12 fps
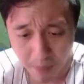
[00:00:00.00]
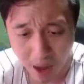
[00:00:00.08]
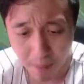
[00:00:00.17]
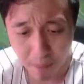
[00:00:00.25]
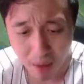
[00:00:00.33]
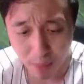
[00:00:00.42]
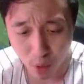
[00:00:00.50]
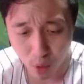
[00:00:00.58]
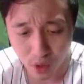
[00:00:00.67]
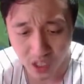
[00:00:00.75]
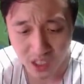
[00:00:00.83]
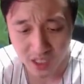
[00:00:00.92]
apa-apa bro,
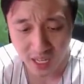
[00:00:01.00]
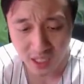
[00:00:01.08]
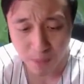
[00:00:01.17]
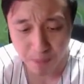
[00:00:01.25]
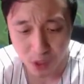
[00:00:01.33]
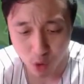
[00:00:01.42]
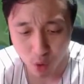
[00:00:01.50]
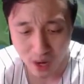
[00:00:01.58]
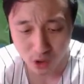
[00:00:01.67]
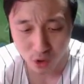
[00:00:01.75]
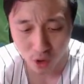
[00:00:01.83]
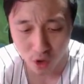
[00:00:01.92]
gue nih sekarang ini pejuang
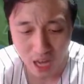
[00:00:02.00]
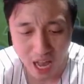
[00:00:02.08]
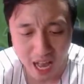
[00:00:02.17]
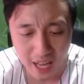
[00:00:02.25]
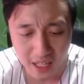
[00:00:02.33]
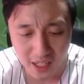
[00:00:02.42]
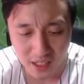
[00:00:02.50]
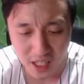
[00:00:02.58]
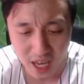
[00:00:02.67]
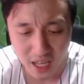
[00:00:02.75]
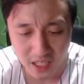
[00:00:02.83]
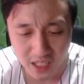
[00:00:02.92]
solo karir
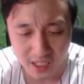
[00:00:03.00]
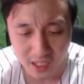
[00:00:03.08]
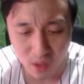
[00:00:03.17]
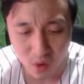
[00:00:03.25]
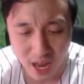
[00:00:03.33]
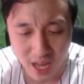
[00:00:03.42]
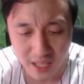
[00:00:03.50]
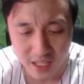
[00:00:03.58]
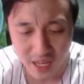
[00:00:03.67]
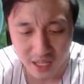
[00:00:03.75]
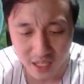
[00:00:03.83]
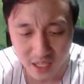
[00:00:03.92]
nih ya, jadi slow
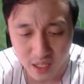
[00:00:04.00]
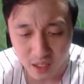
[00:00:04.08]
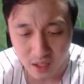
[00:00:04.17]
aja nih.